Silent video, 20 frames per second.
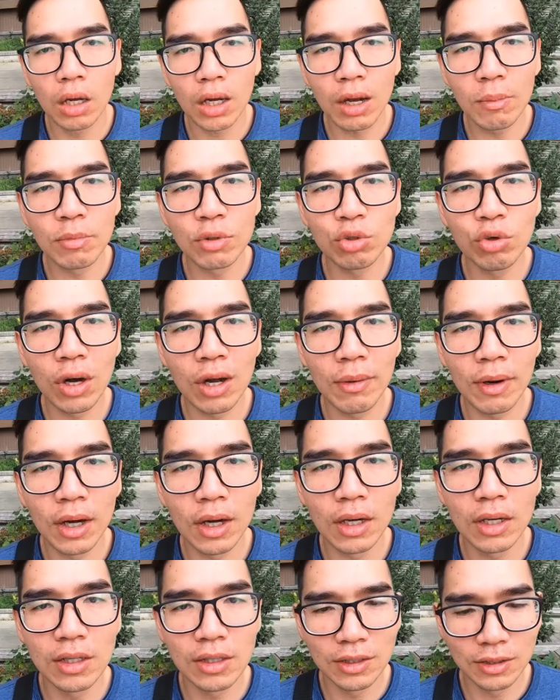戏，看不出来吗？
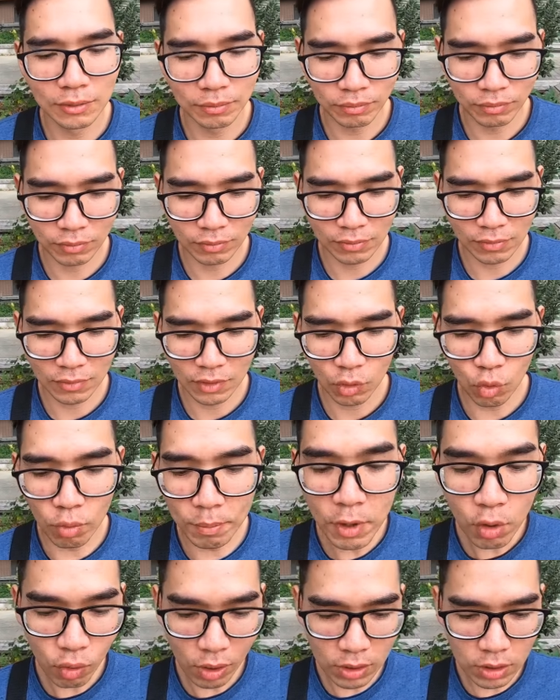不要玩食物好吗？
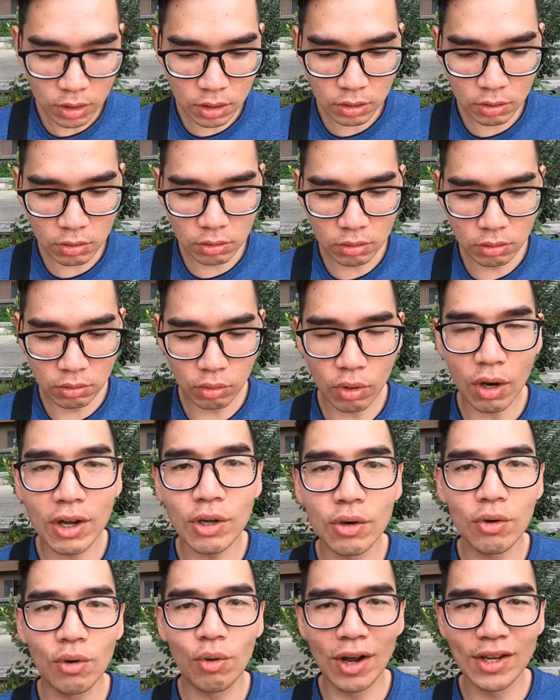我没有玩食物，快
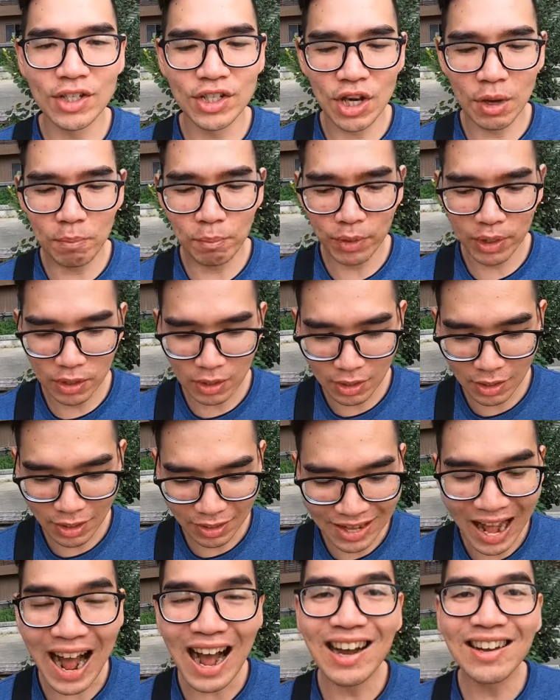吃啊！
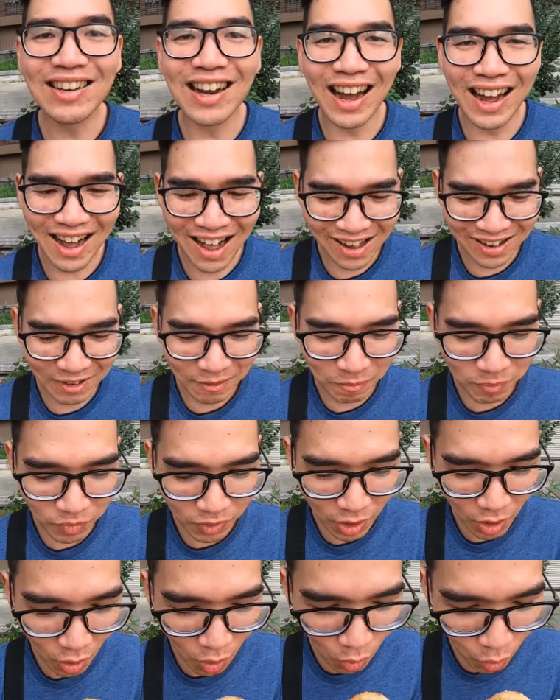我, 我想要看你被
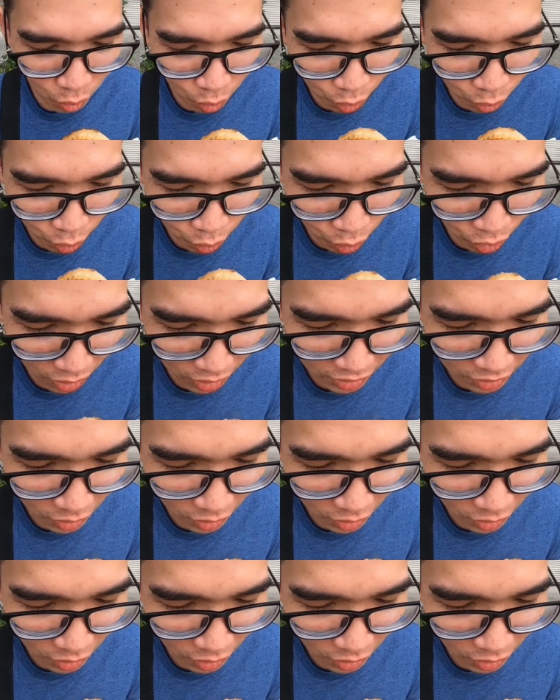烫到啦。